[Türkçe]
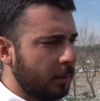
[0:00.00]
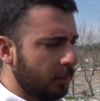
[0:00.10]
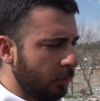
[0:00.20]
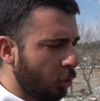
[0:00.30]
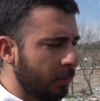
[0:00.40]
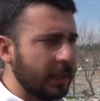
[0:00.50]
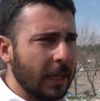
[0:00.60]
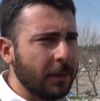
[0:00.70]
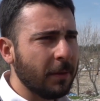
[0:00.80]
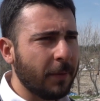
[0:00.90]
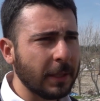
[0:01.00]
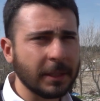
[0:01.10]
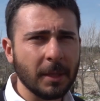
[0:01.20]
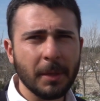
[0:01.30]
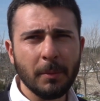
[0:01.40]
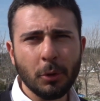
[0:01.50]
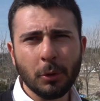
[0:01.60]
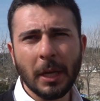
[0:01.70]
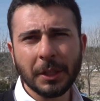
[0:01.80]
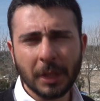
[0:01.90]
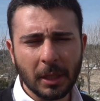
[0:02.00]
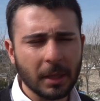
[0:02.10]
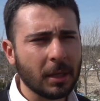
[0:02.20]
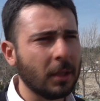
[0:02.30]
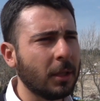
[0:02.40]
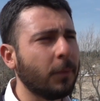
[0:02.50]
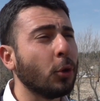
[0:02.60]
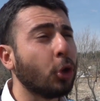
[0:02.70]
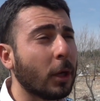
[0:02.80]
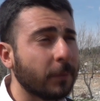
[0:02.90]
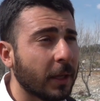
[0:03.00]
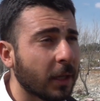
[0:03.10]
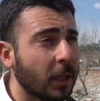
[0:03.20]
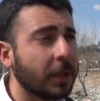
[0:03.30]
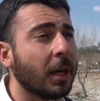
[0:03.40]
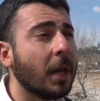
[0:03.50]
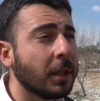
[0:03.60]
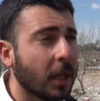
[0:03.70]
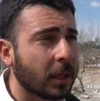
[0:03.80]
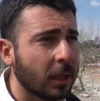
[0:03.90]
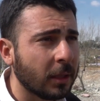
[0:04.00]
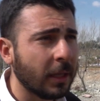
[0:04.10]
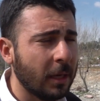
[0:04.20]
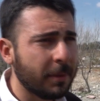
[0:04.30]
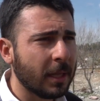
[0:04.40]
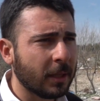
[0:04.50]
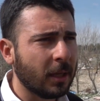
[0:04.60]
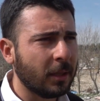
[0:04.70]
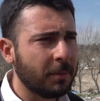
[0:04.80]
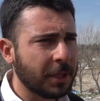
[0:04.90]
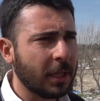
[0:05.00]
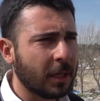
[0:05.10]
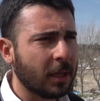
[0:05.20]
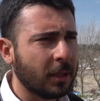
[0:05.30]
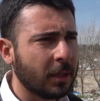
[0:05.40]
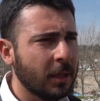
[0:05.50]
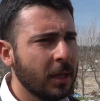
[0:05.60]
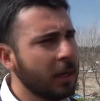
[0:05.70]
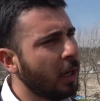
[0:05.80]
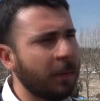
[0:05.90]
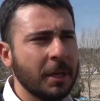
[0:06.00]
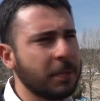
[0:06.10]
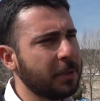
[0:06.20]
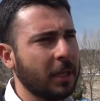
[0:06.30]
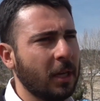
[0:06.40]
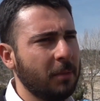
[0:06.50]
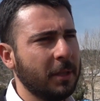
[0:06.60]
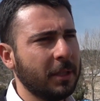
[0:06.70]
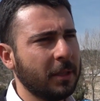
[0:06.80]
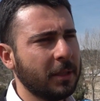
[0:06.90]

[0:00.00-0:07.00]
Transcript: normalde evde vefat etse biri bir sürü eşyaları kalır, fotoğrafları kalır, anılar kalır, elbisesi kalır, bir şeyleri kalır ama hiçbir şey kalmadı.